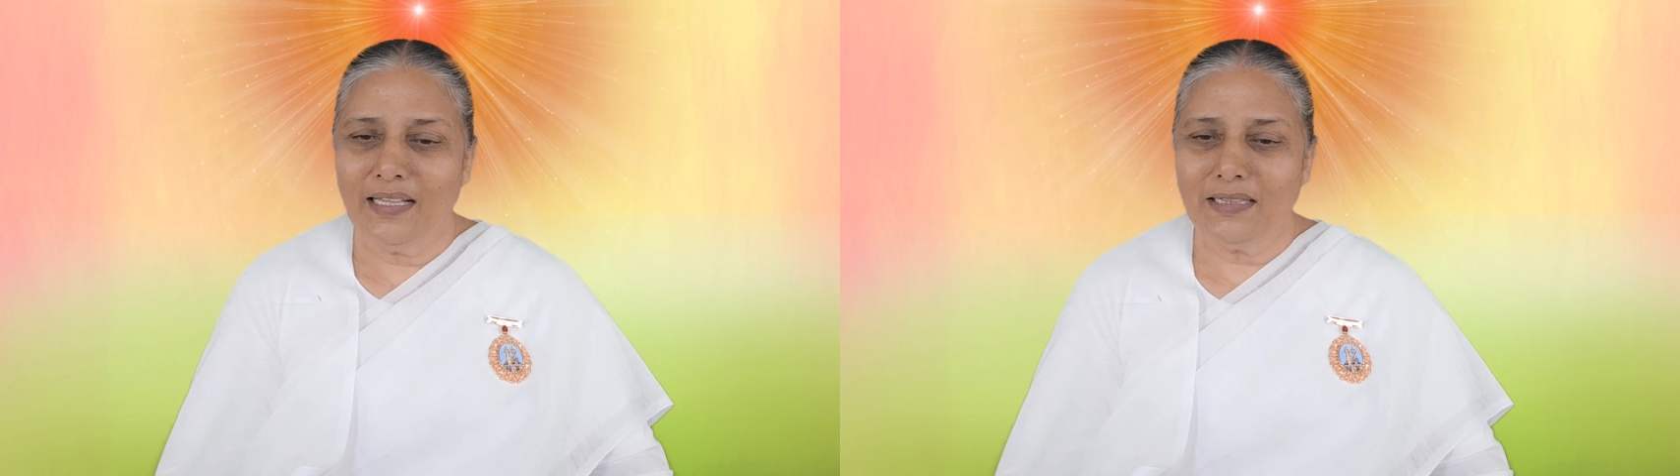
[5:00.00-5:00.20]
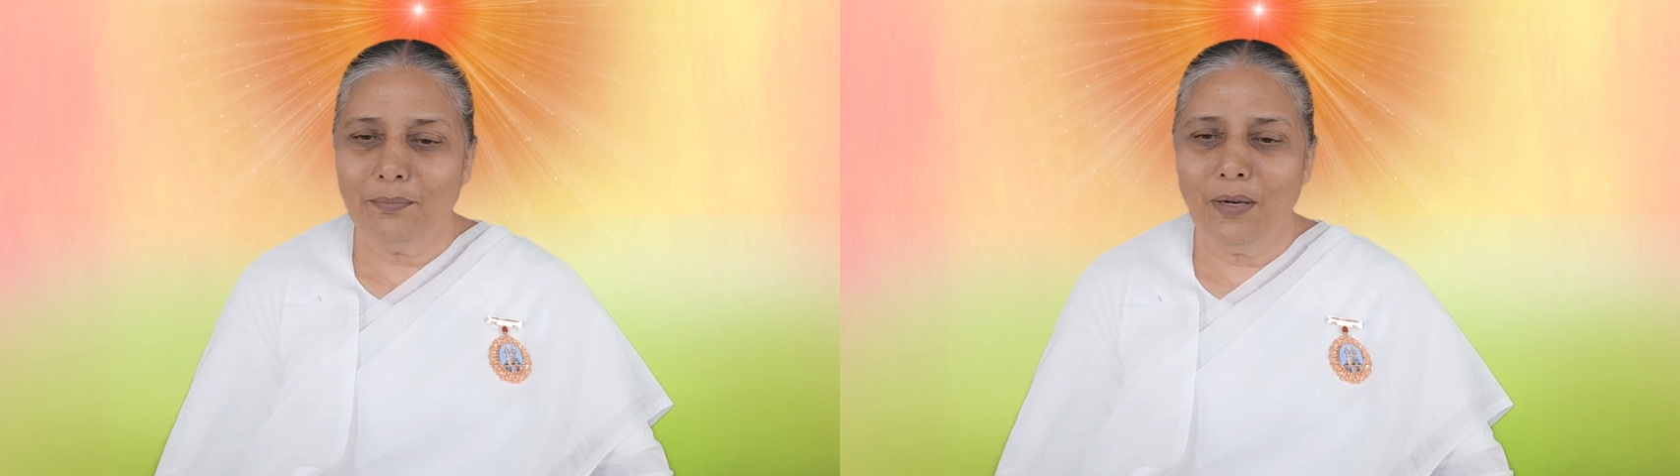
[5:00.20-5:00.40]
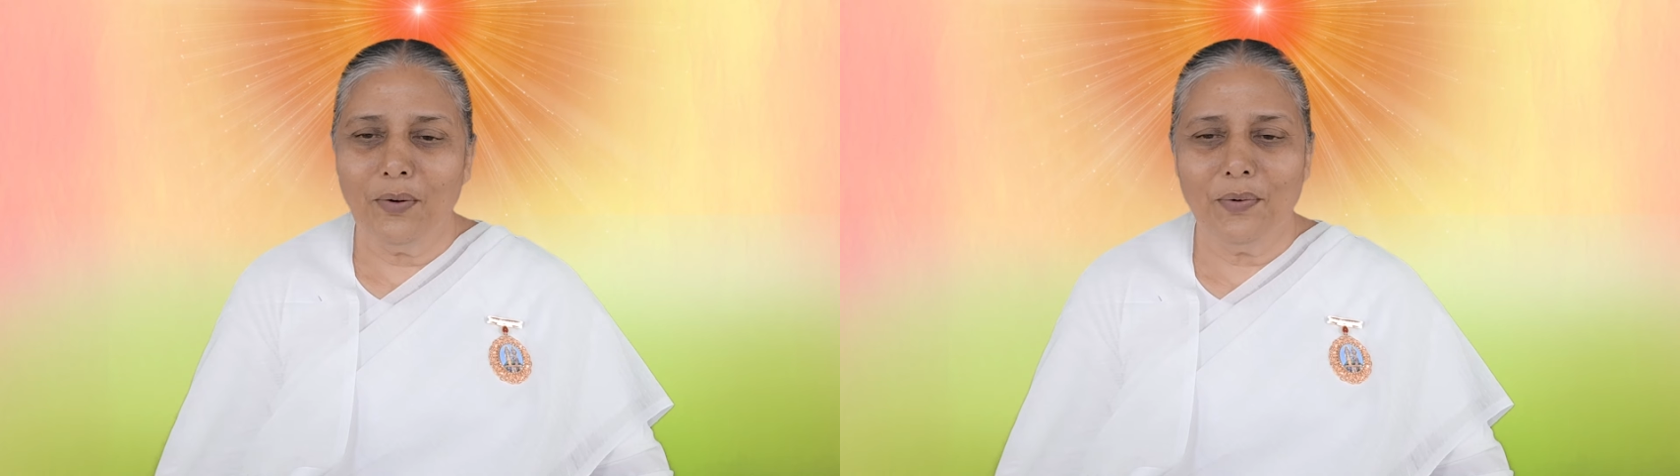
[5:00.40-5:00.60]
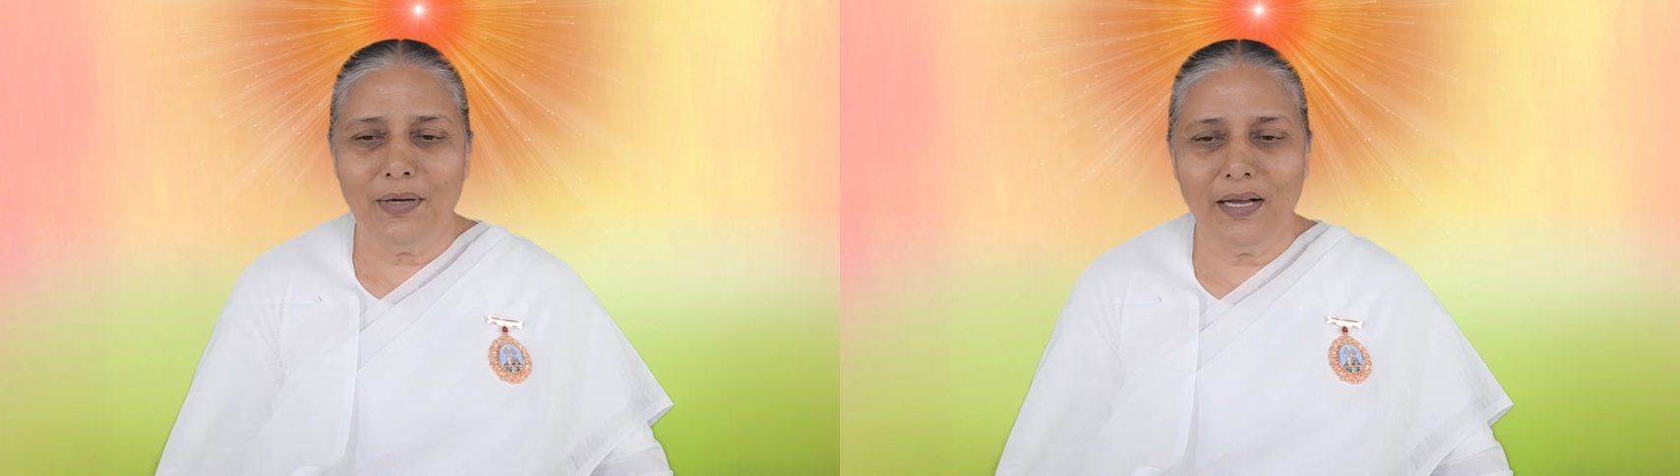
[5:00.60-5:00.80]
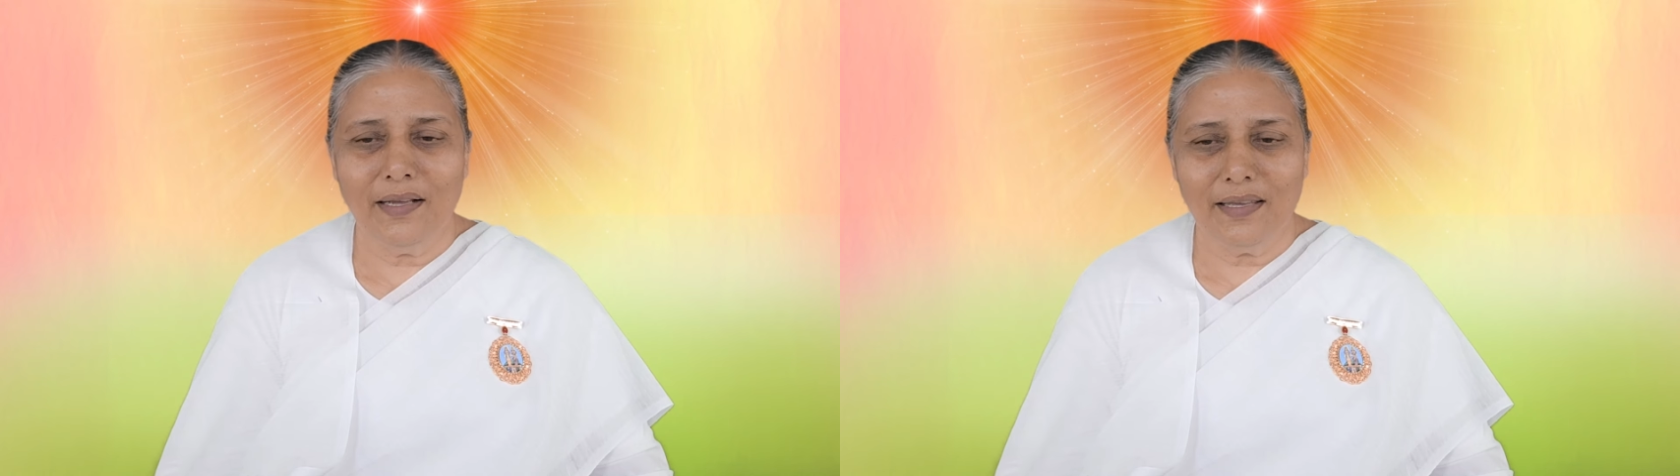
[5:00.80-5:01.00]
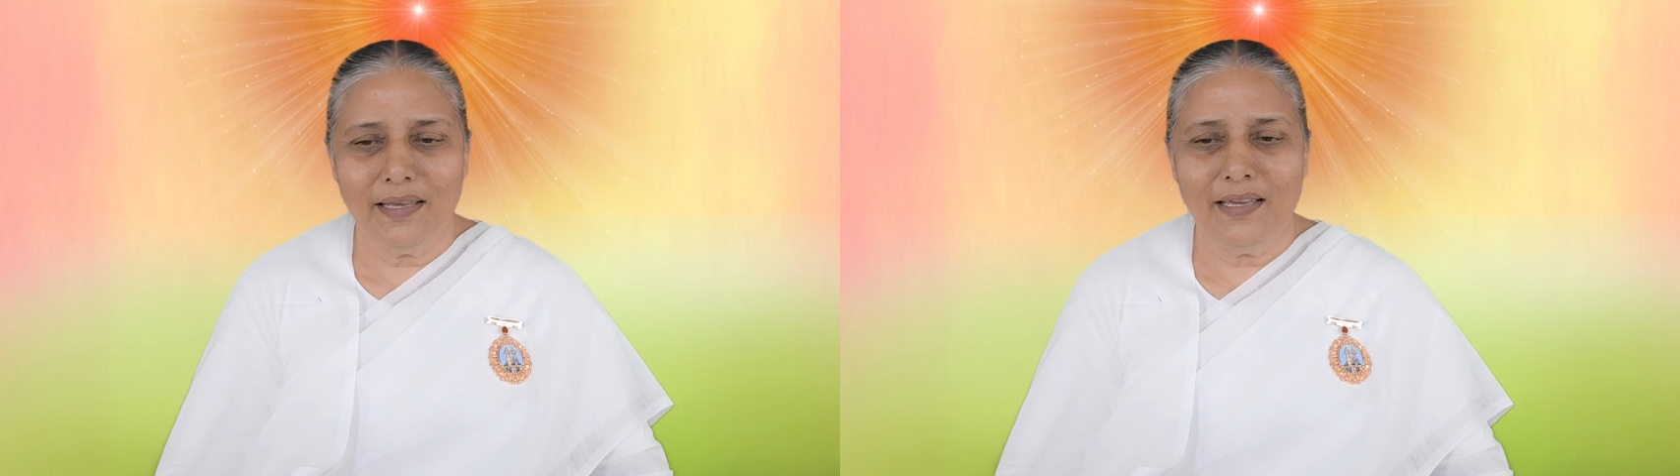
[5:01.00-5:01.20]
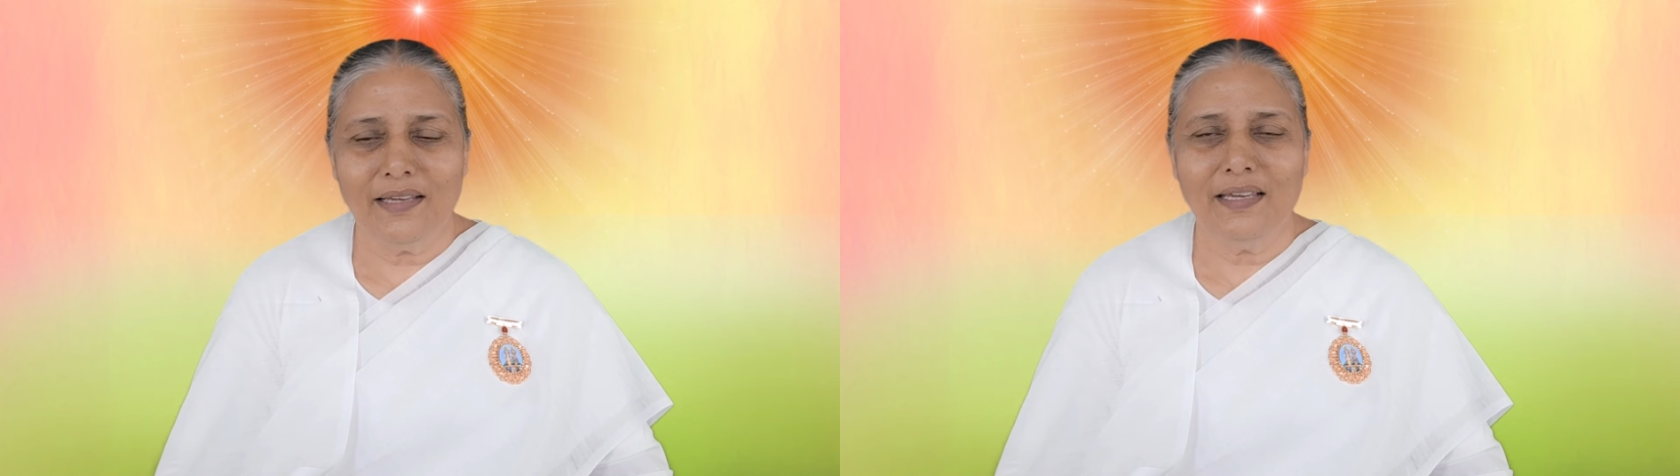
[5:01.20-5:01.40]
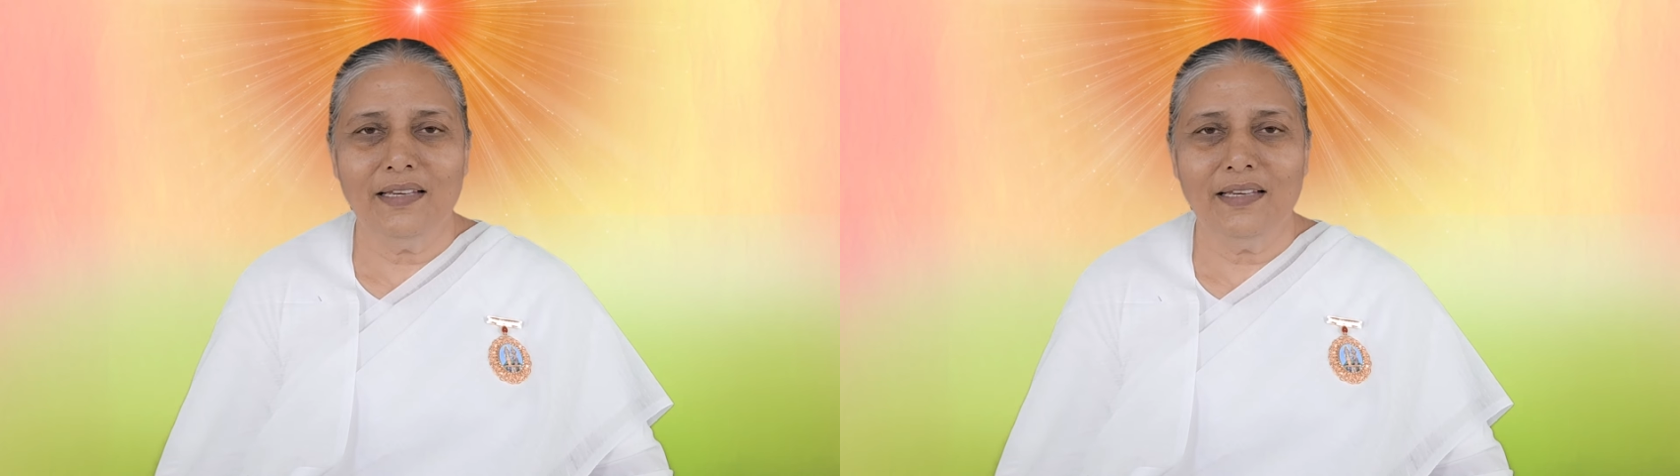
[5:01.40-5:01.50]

आत्माओं का एक